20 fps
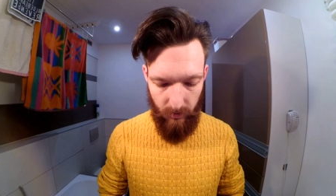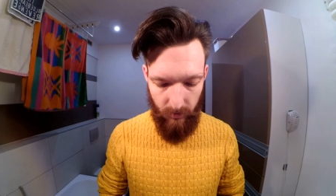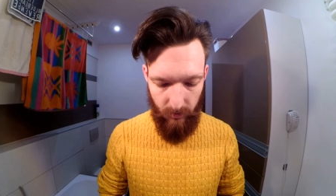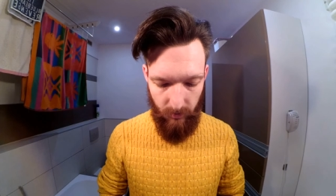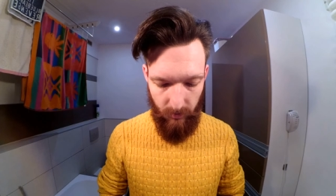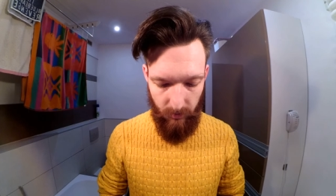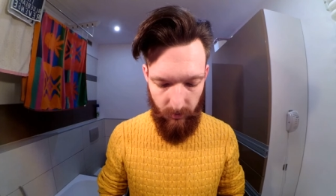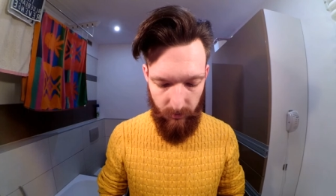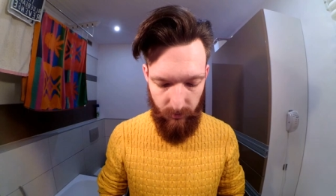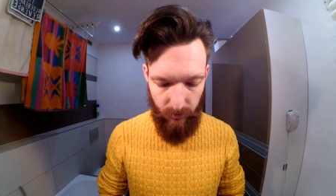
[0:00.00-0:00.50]

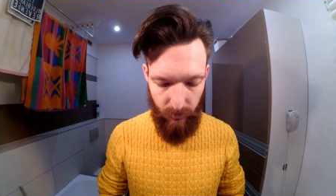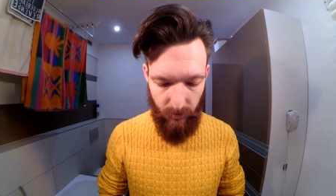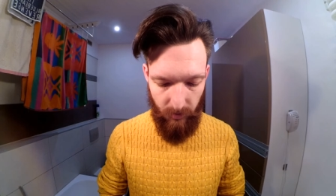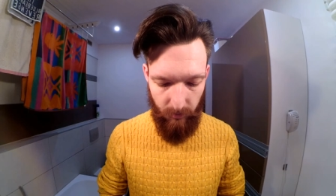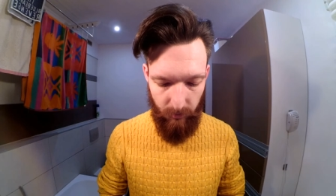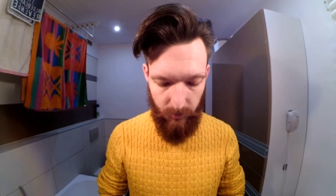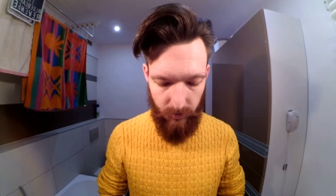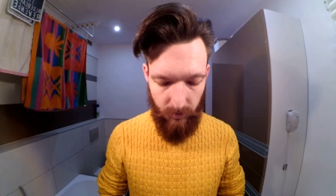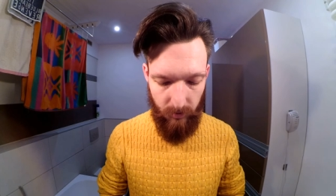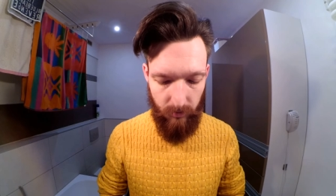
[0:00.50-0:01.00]
E,
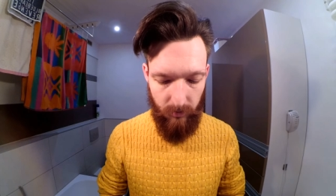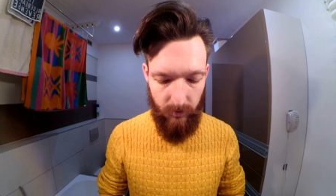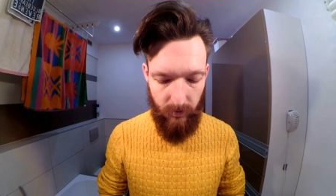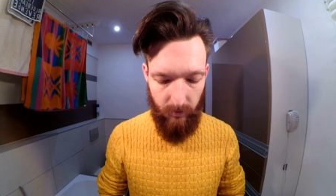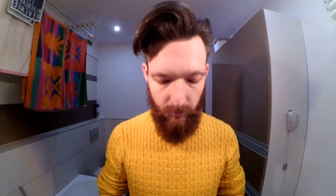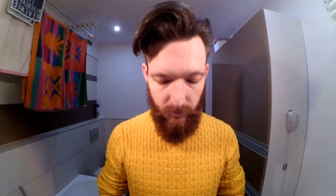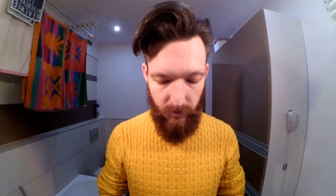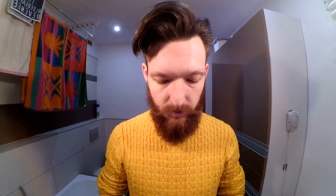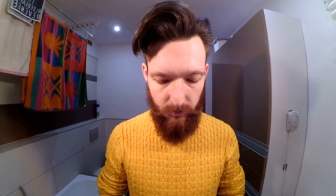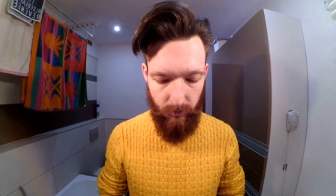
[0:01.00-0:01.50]
dzisiaj
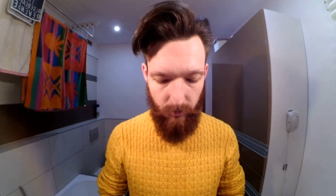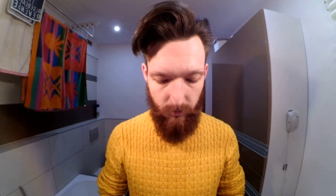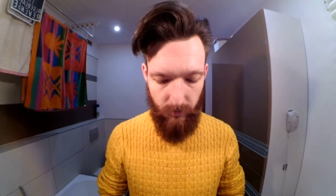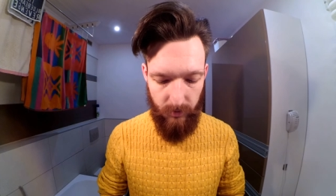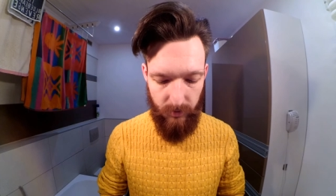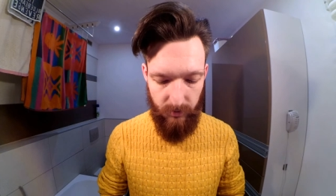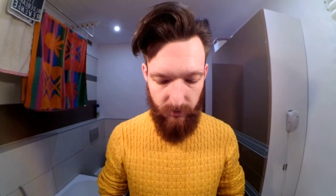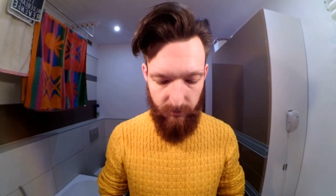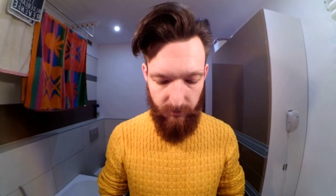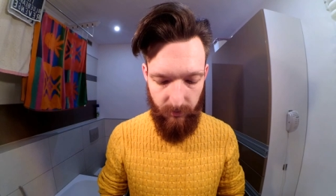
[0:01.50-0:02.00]
przyglądamy się
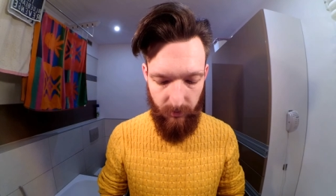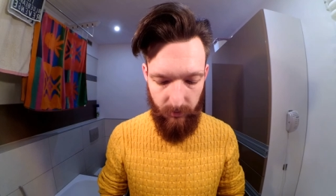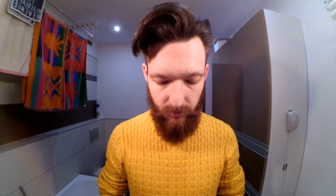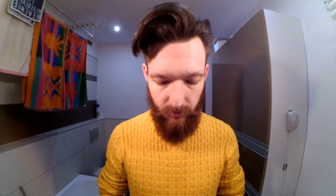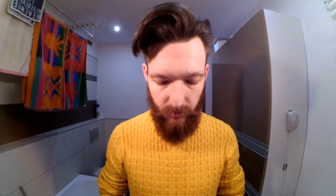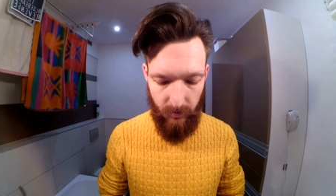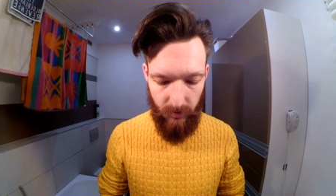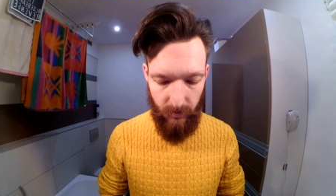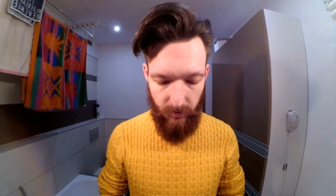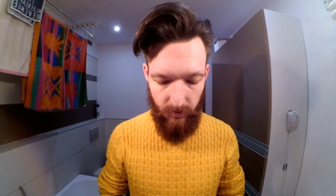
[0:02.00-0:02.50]
pomadzie
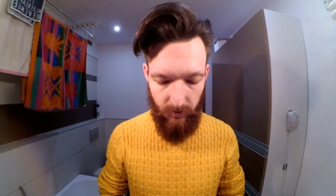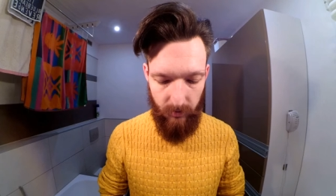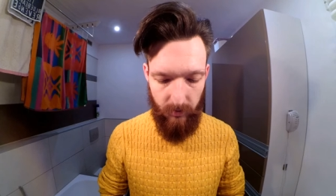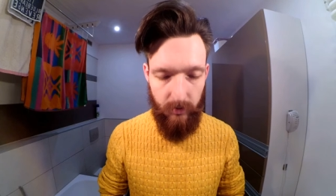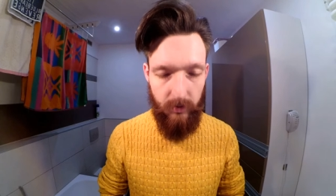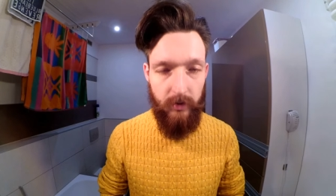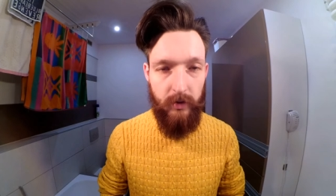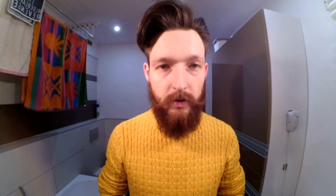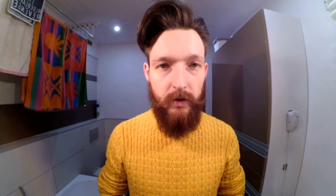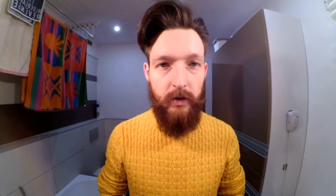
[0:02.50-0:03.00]
wodnej
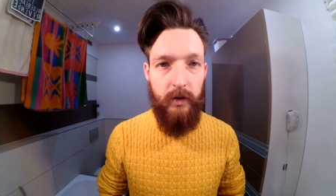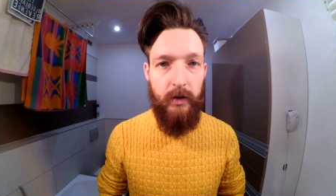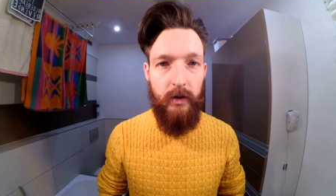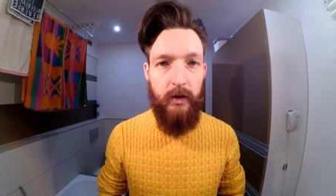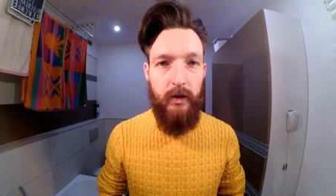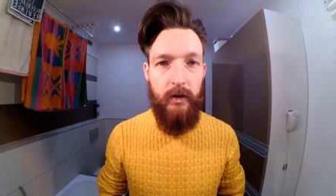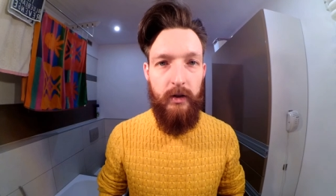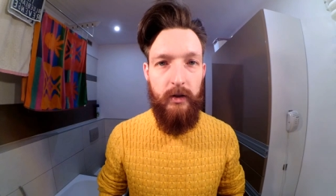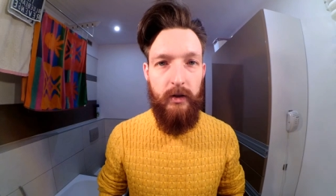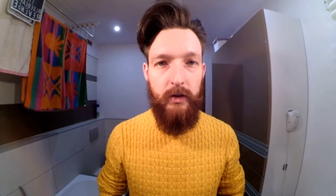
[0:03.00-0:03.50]

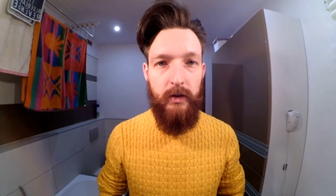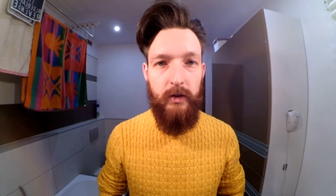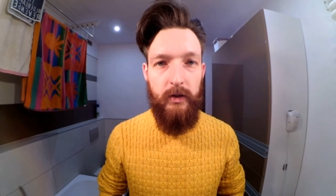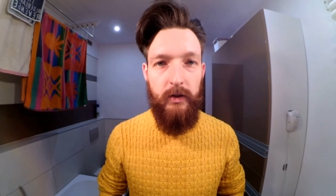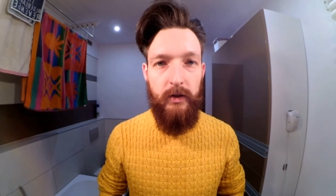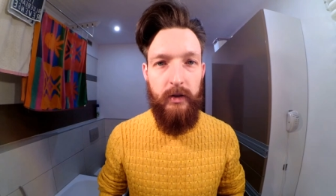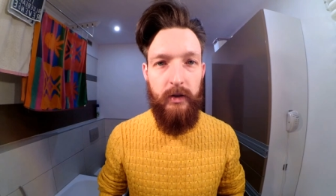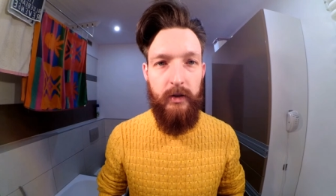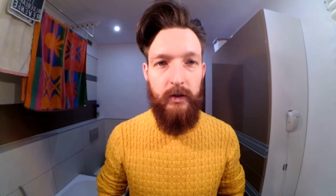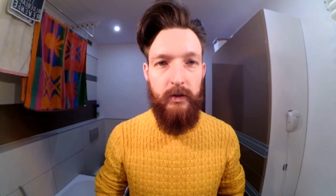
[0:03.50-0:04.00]

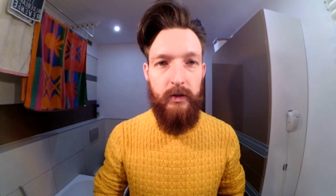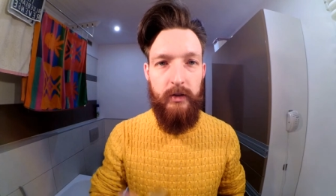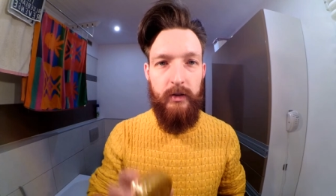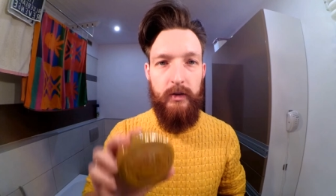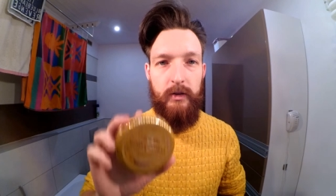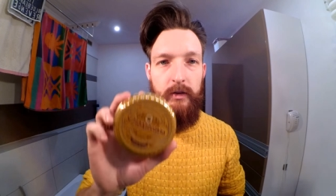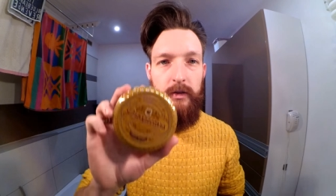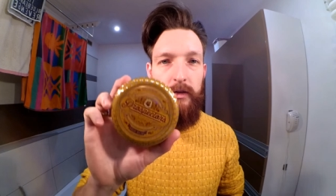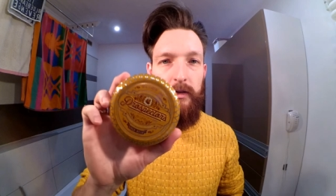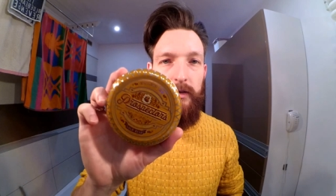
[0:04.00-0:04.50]
e,
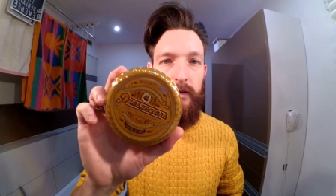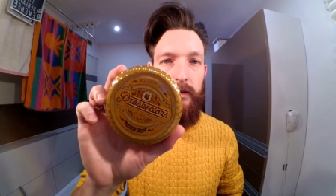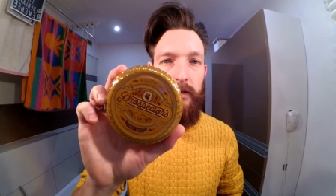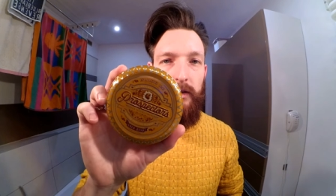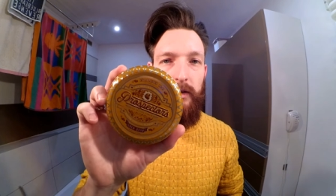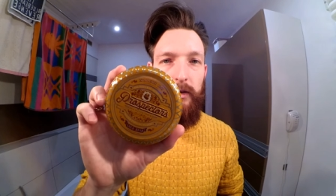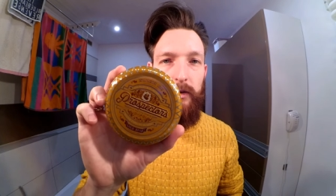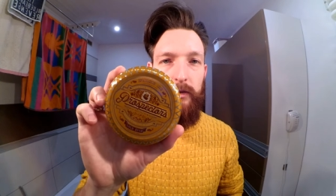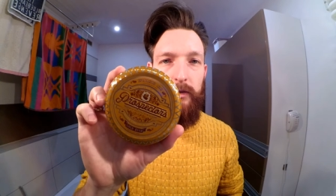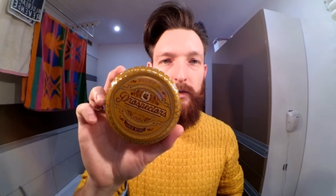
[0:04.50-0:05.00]

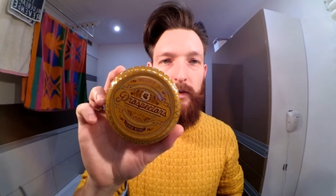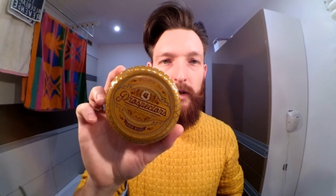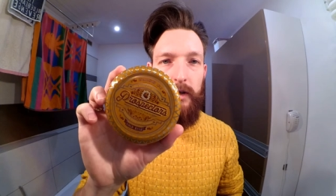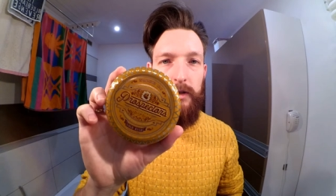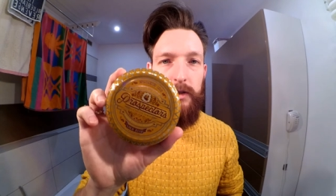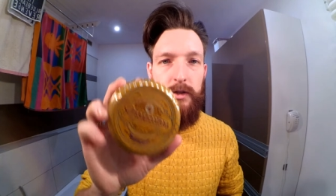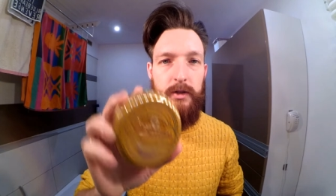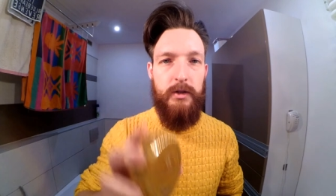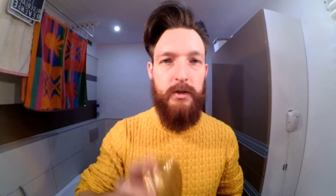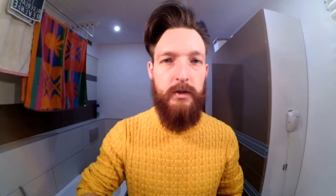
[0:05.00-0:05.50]
Gold
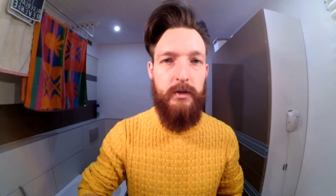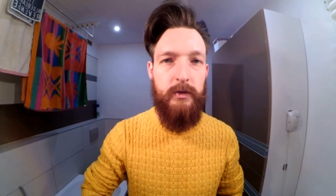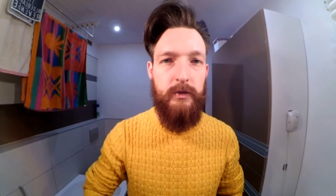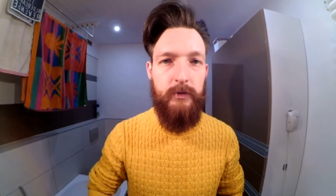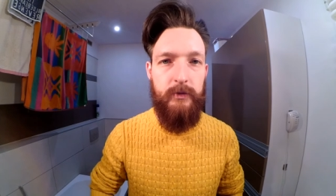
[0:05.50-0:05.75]
Rush.